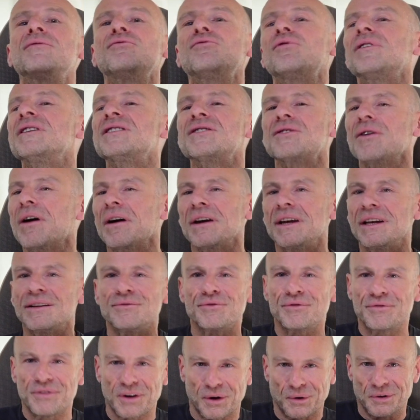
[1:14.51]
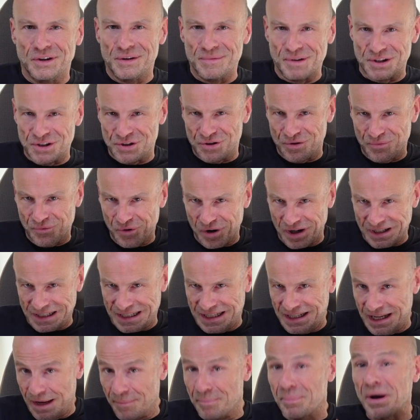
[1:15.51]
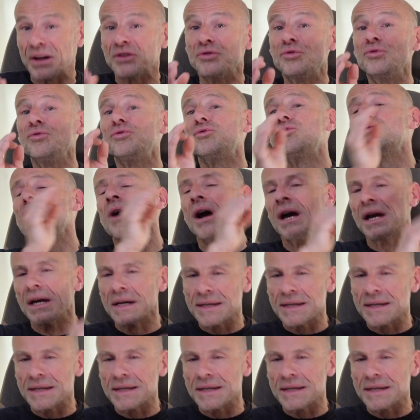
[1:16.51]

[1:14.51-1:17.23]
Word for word: vous risqueriez de vous faire une image de moi qui n'est pas du tout